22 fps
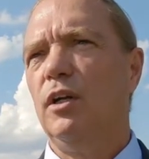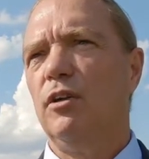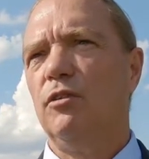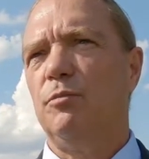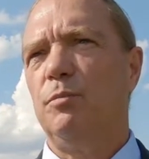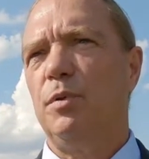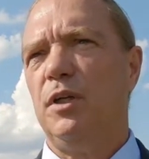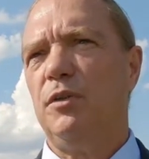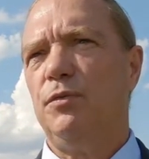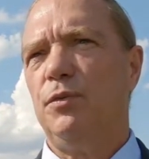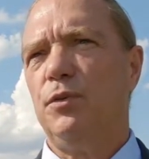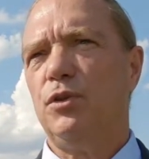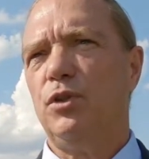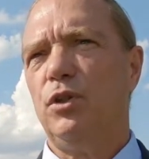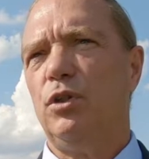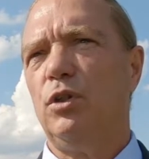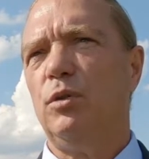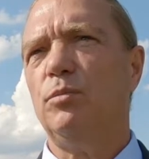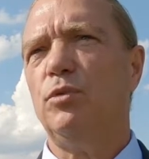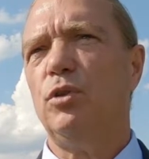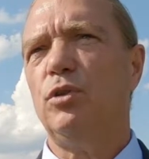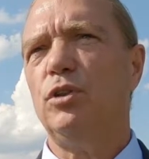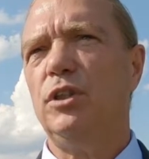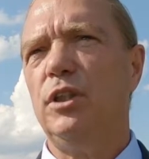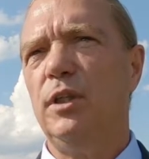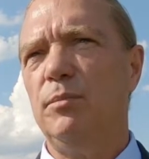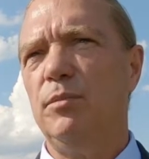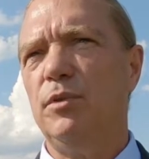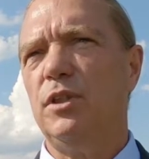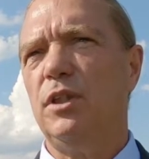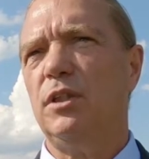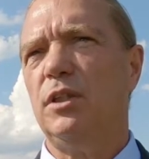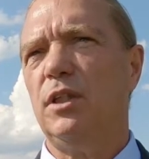Wbrew pozorom to
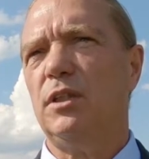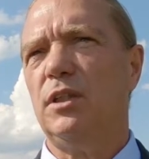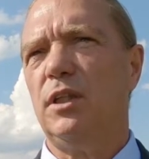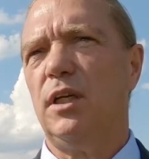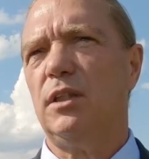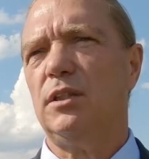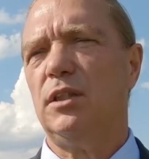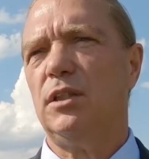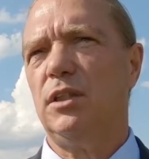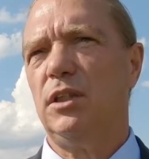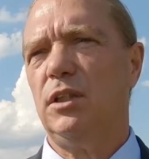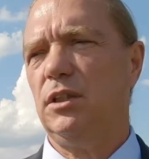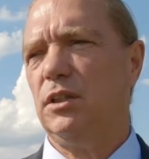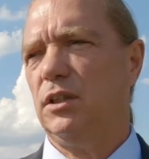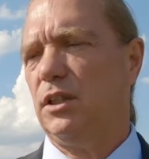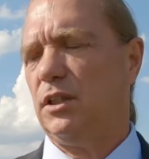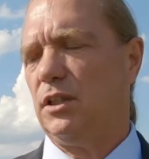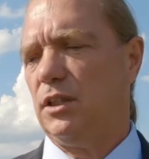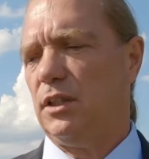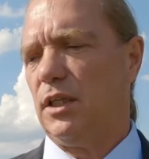Niemcy te tradycyjne